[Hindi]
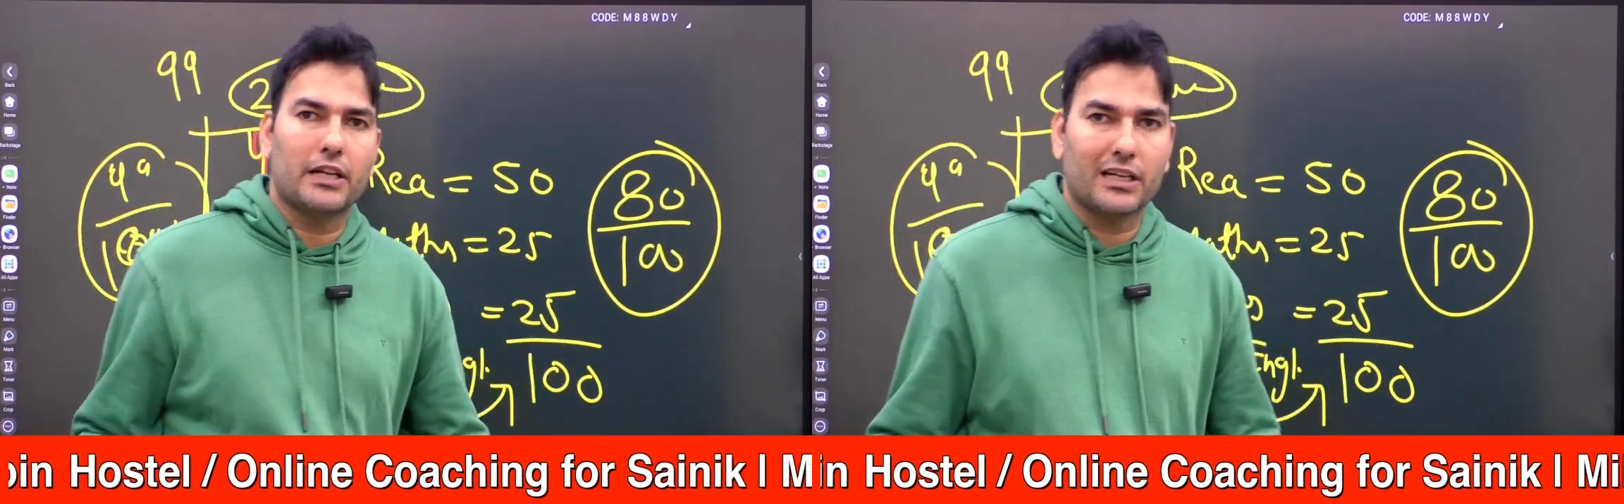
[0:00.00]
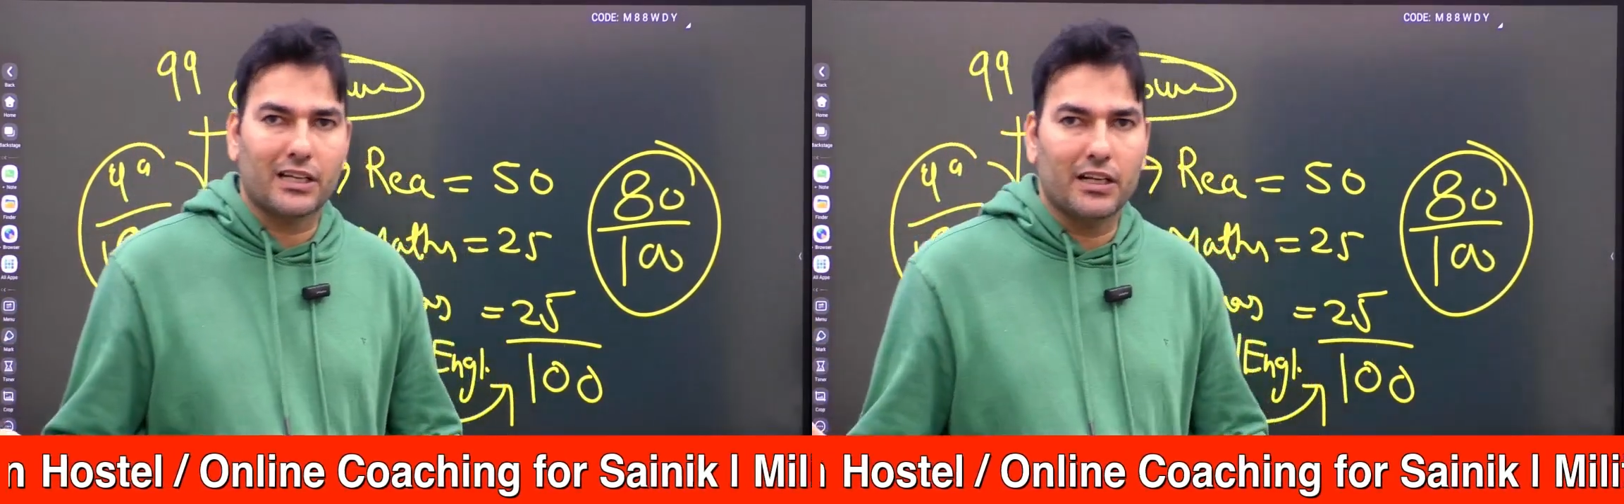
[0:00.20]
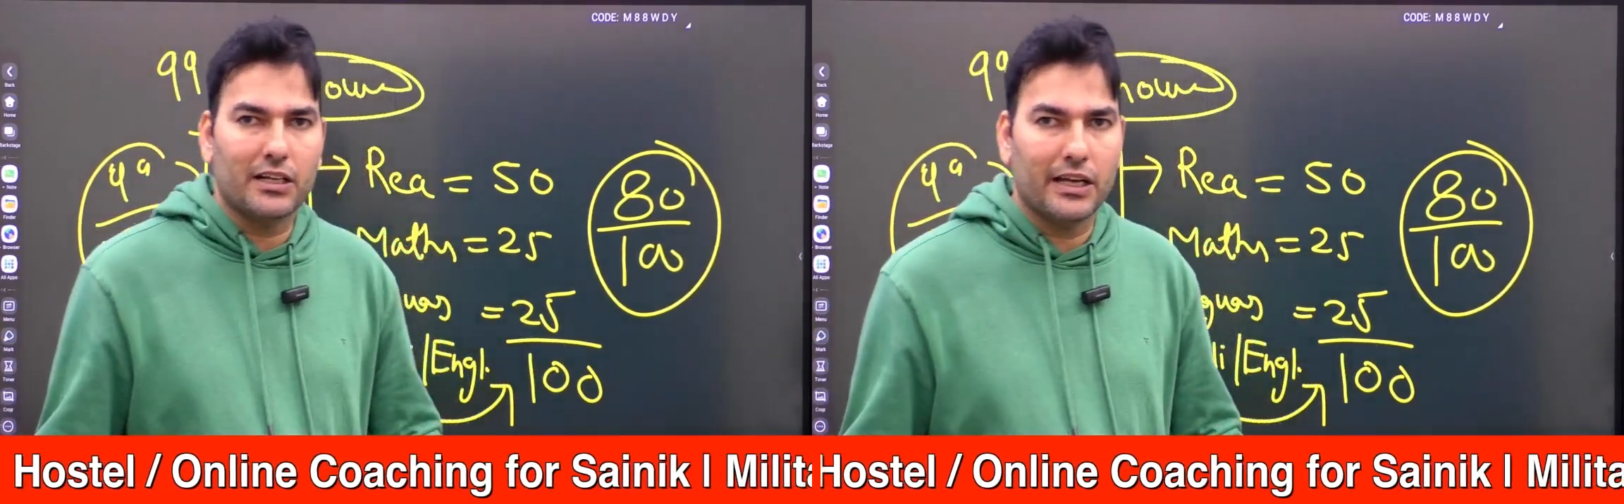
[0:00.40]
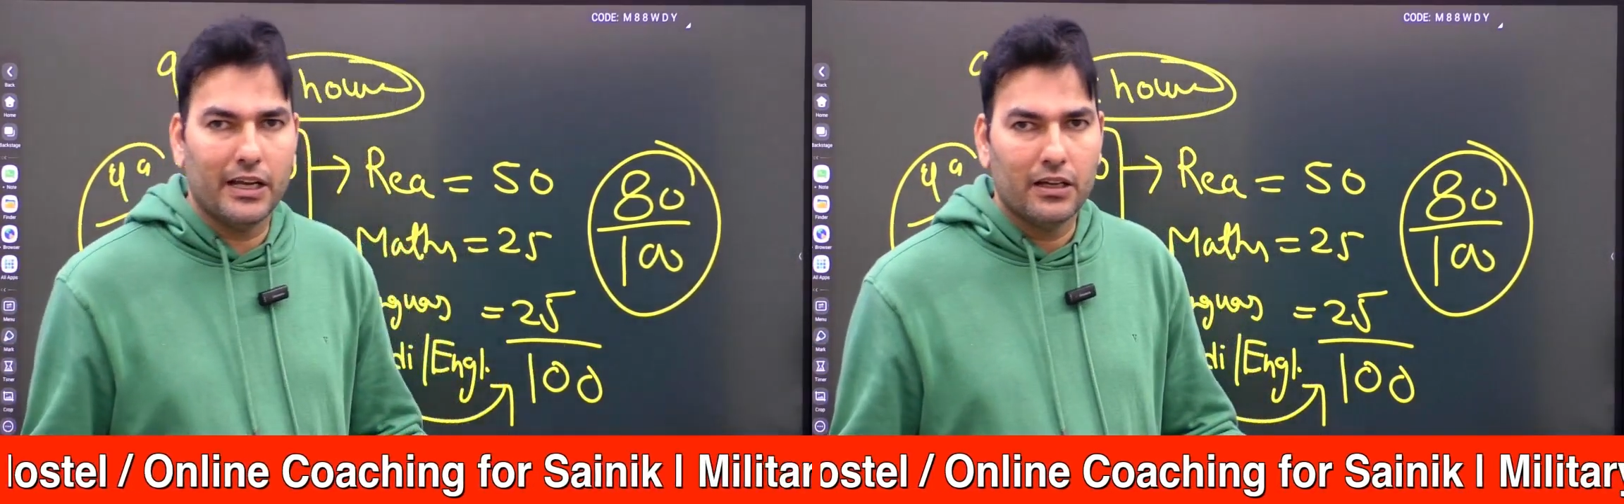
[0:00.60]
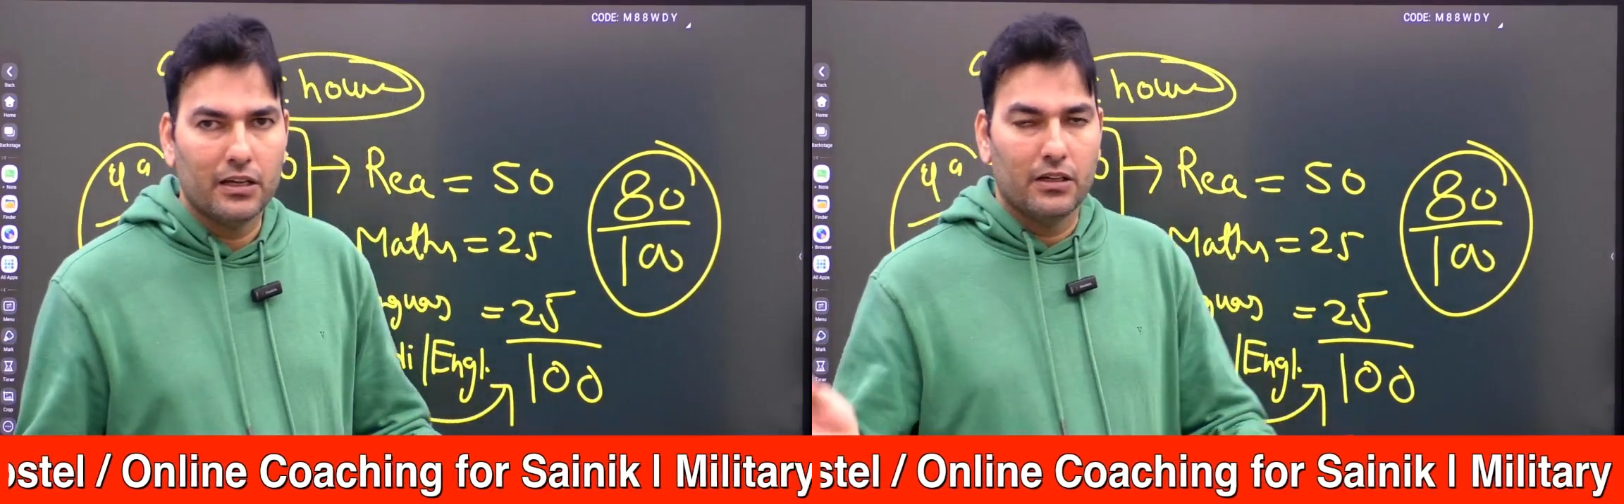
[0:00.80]
कैटेगरी है
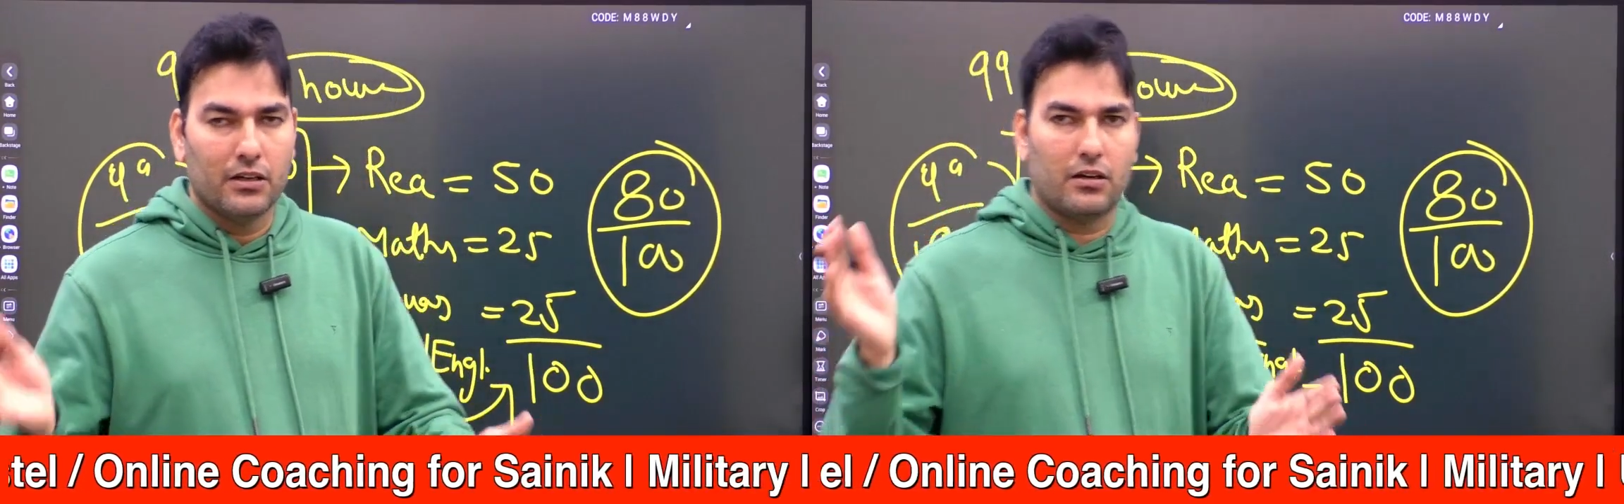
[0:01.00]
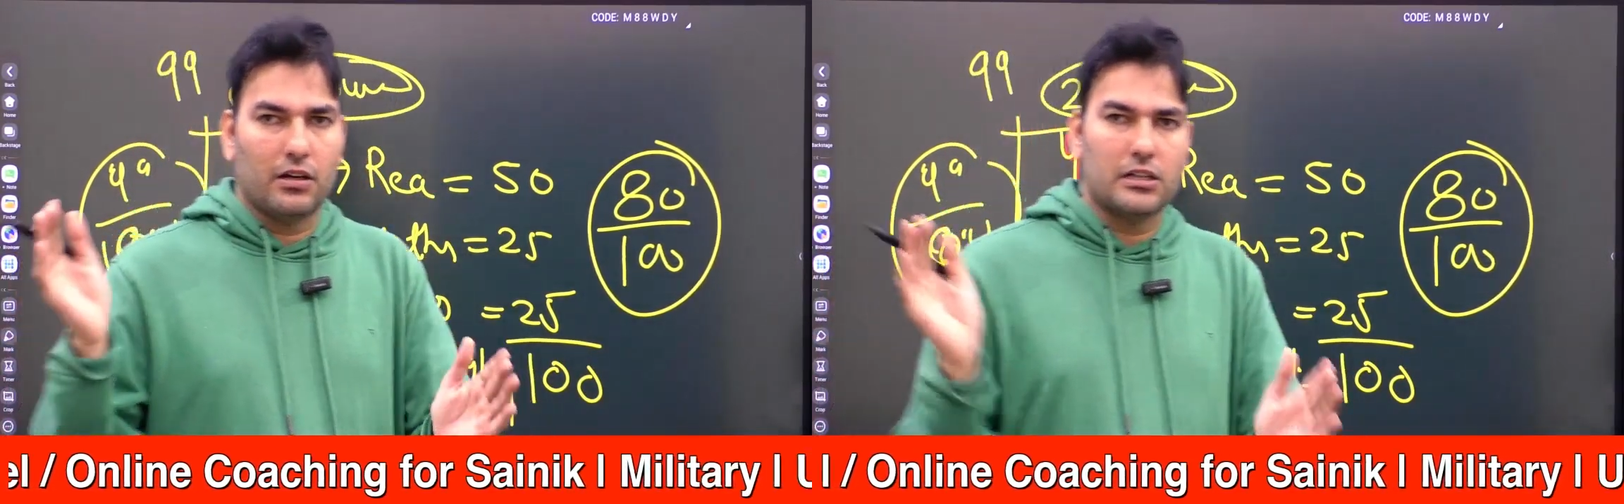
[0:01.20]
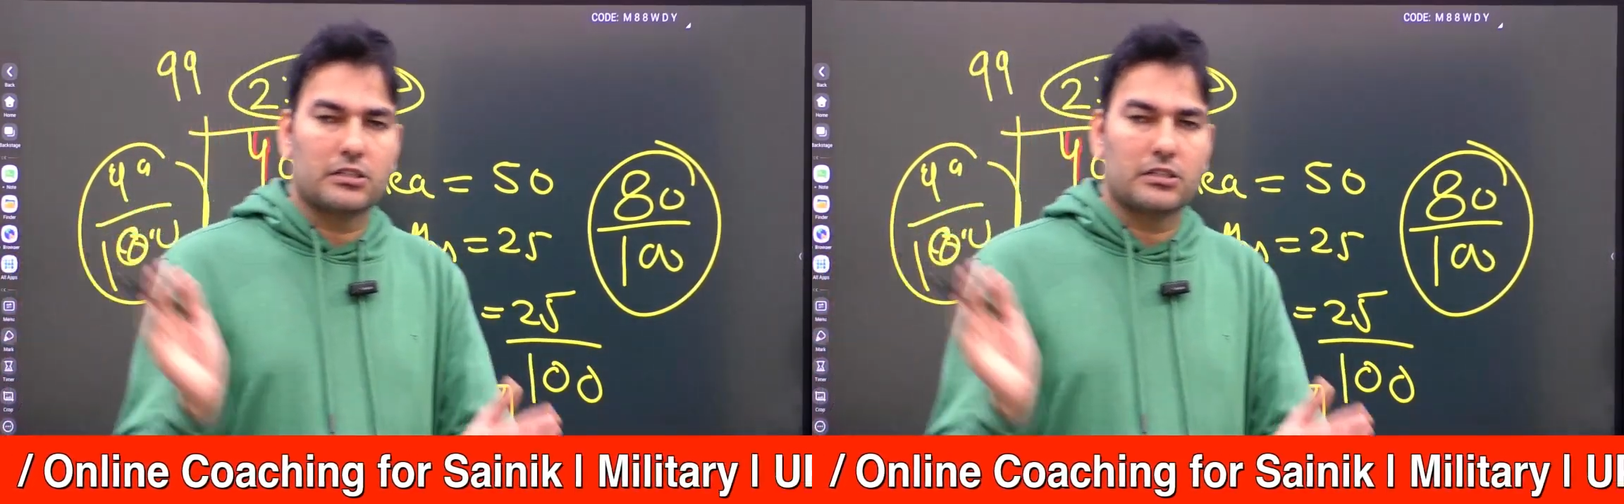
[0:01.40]
गर्ल्स